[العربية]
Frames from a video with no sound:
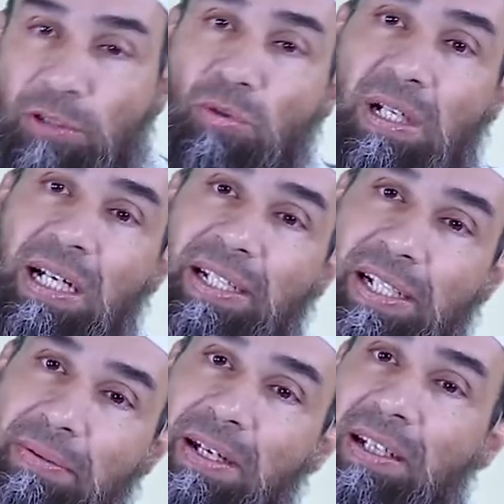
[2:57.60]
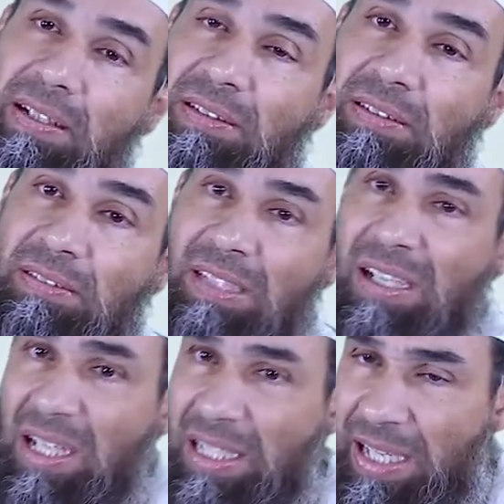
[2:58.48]
يترك يعني ما
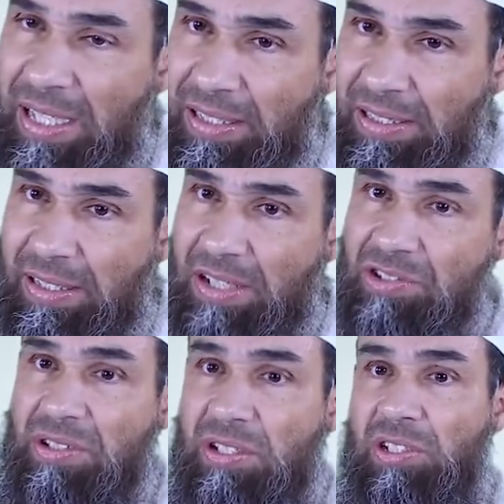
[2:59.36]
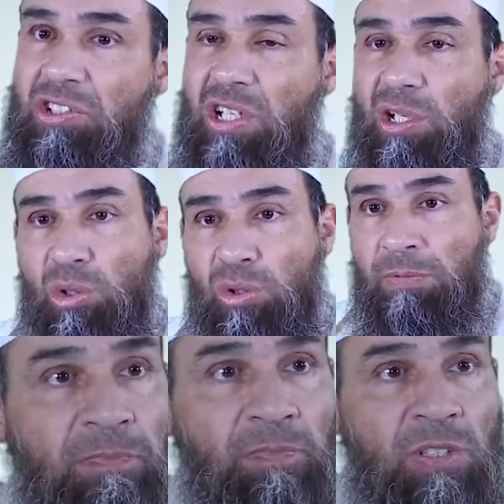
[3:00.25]
نراه الان يعني الناس يعني
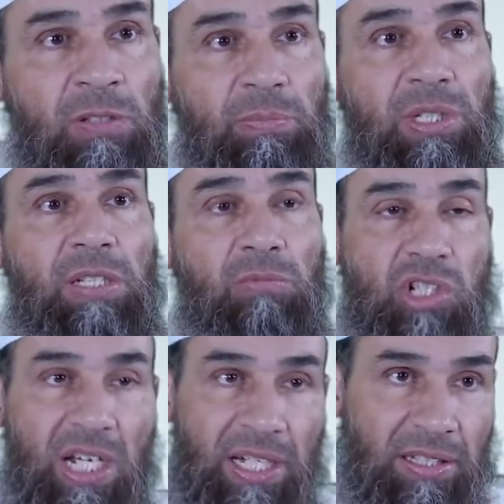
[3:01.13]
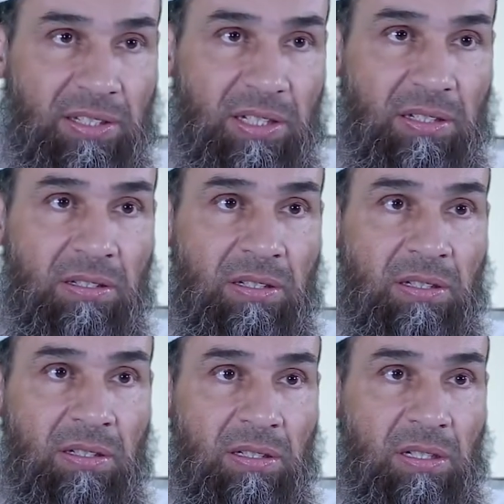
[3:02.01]
يشتغلون بمشاهده
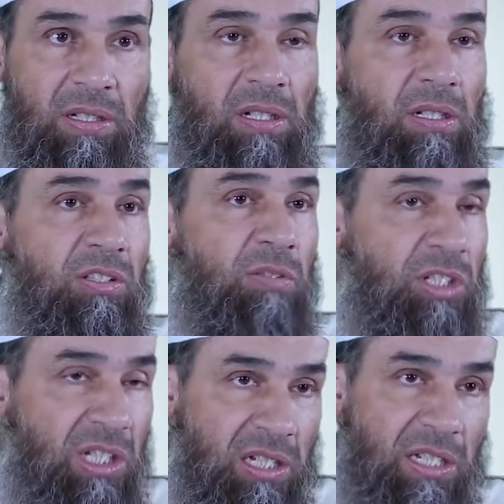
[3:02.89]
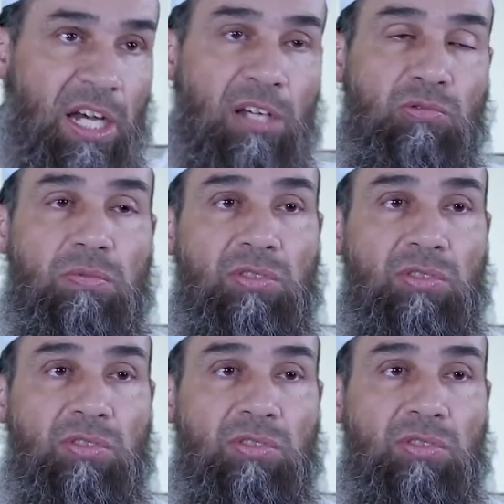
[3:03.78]
التمثيليات